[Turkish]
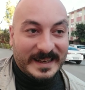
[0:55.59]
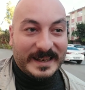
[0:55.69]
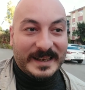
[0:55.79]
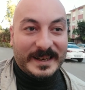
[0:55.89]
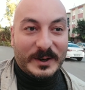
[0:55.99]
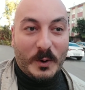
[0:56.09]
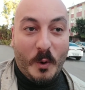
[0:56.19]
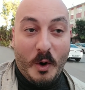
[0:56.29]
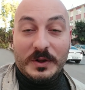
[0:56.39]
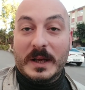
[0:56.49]
Ee,
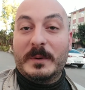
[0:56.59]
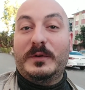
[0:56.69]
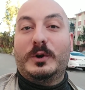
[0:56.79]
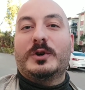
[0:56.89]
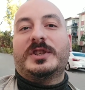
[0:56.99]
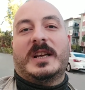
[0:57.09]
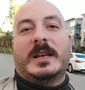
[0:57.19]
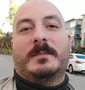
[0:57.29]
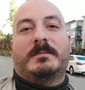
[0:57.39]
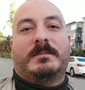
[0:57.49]
onunla bir video
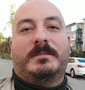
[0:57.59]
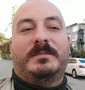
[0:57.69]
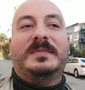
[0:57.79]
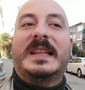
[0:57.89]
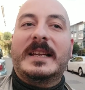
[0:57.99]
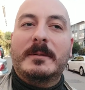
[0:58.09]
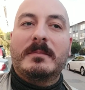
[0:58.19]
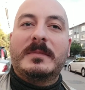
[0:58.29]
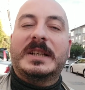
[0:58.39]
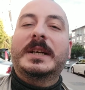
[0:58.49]
çekelim
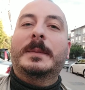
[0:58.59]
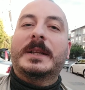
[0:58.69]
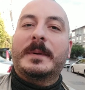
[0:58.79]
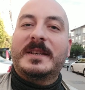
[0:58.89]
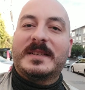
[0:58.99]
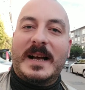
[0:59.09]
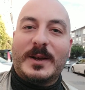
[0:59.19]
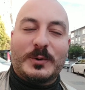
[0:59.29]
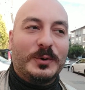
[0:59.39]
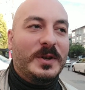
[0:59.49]
dedim. Kırmadı beni
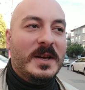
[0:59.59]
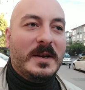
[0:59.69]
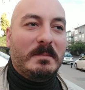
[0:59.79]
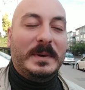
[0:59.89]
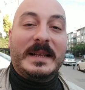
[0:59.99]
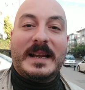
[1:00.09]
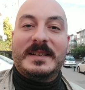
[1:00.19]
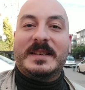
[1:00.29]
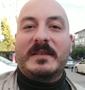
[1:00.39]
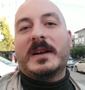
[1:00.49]
sağ olsun. Bir
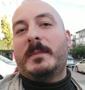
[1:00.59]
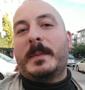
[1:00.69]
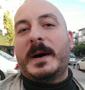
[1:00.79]
tane sevda